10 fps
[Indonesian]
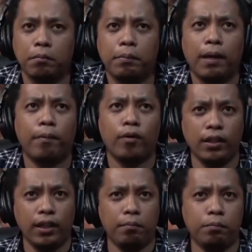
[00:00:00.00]
beberapa
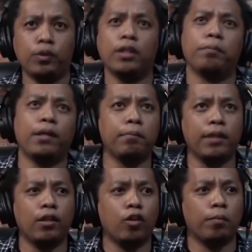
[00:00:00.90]
orang yang mungkin pernah
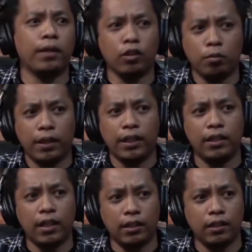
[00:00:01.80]
menjadi korban atau
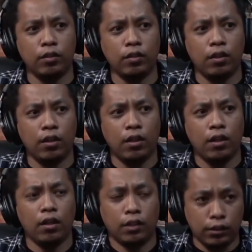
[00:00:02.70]
bagian dari itu
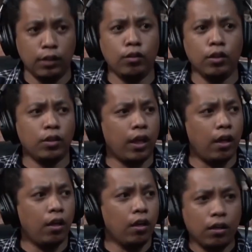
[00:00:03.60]
tersinggung. Tersinggung gitu
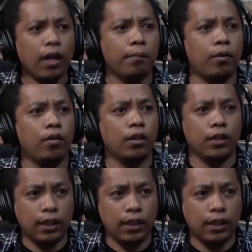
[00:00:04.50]
kayak, "Enggak, Bro, ketika